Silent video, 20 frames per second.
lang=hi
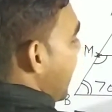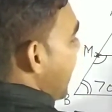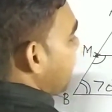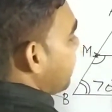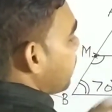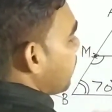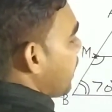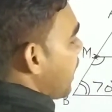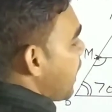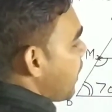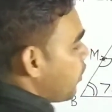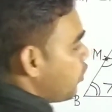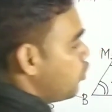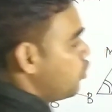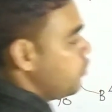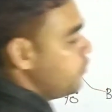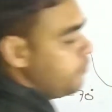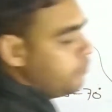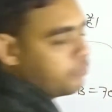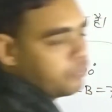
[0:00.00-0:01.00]
काट रहा हो
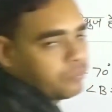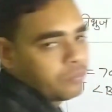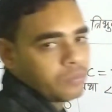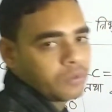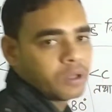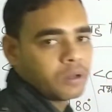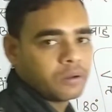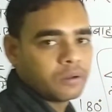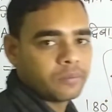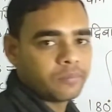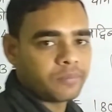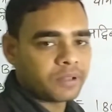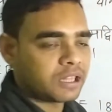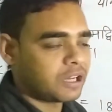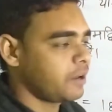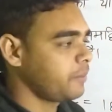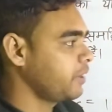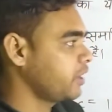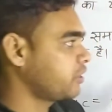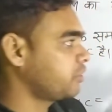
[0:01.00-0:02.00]

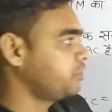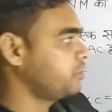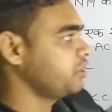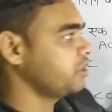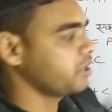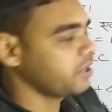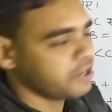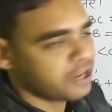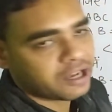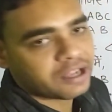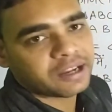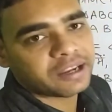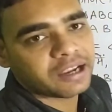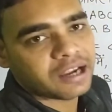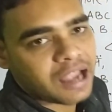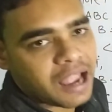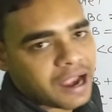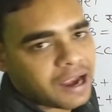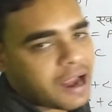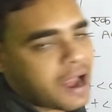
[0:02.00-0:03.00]
मतलब एक तिरयक
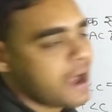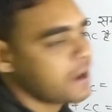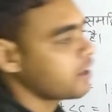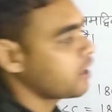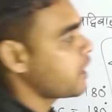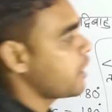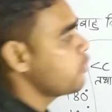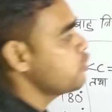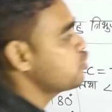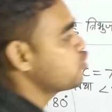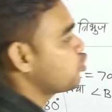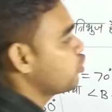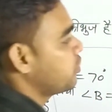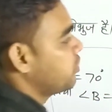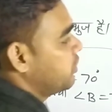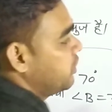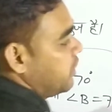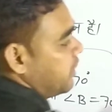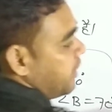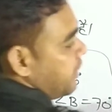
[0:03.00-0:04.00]
रेखा काट रहा है इसको
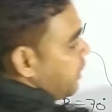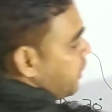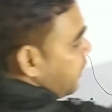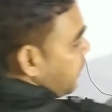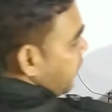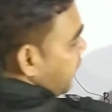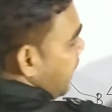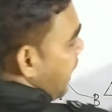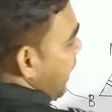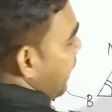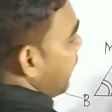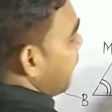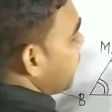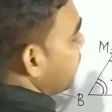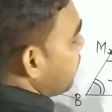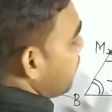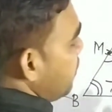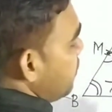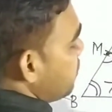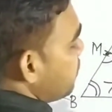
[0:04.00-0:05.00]
तिरयक रेखा
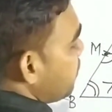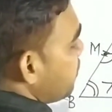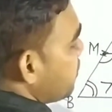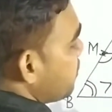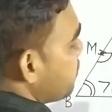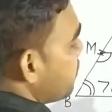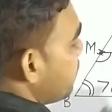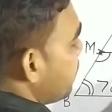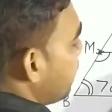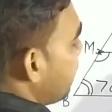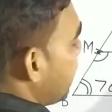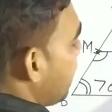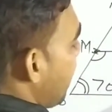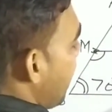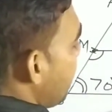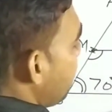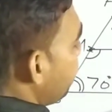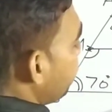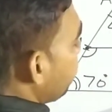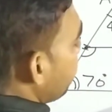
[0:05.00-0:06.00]
कहते हैं तिरछी
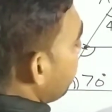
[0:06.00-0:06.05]
रेखा